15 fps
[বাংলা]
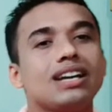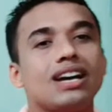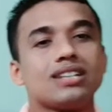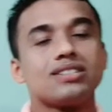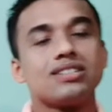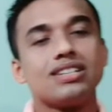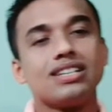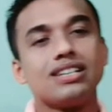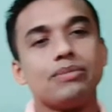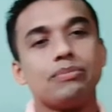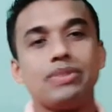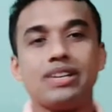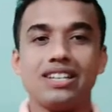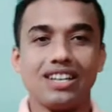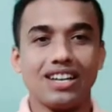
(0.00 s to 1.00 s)
আসলে
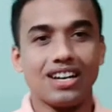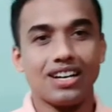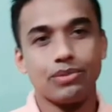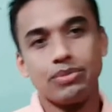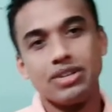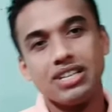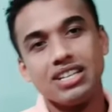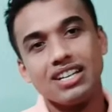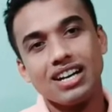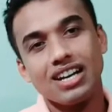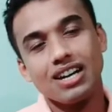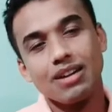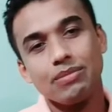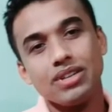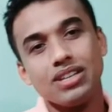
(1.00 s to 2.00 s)
ভিনেগার ভিনেগার
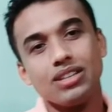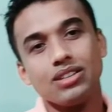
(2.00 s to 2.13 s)
আমি